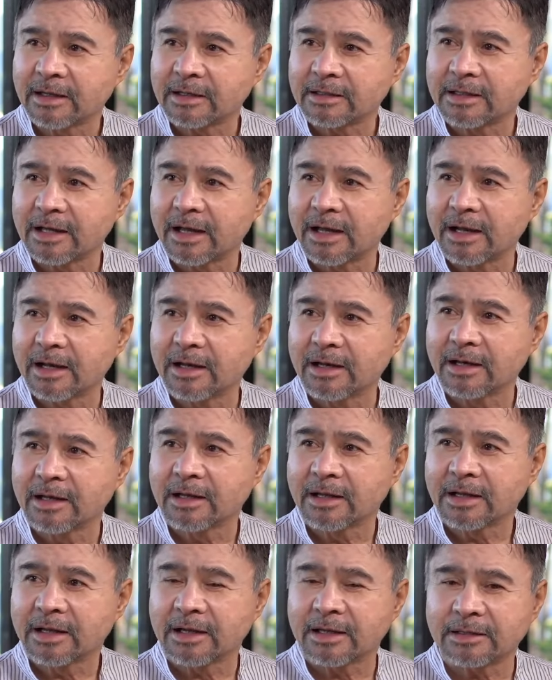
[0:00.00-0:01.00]
Dahil
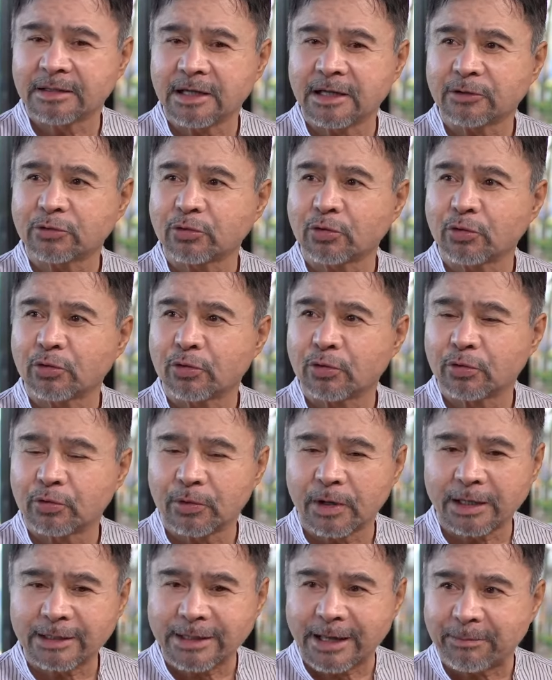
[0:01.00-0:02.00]
hindi
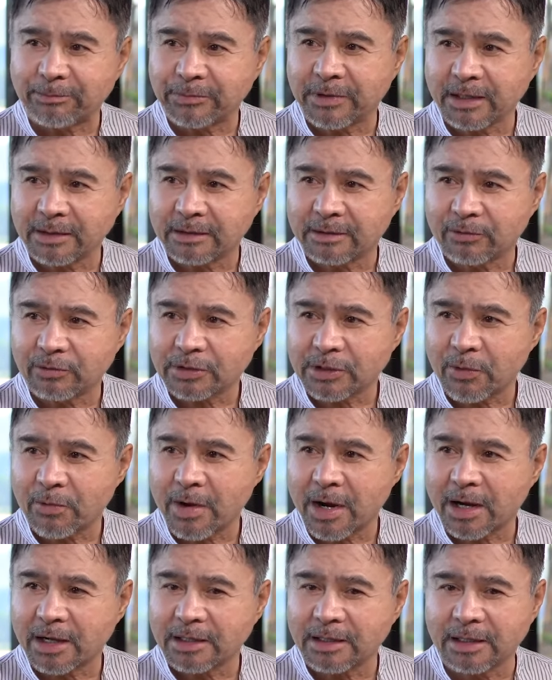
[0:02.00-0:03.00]
ito adapted, kung
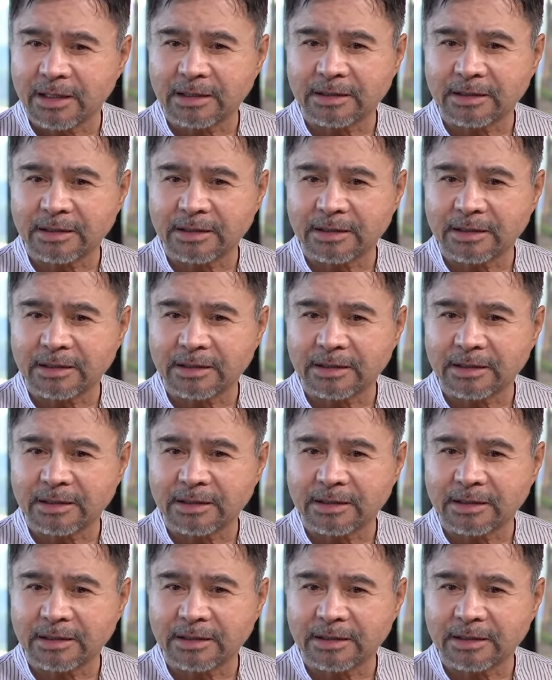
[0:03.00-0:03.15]
tawagan niya,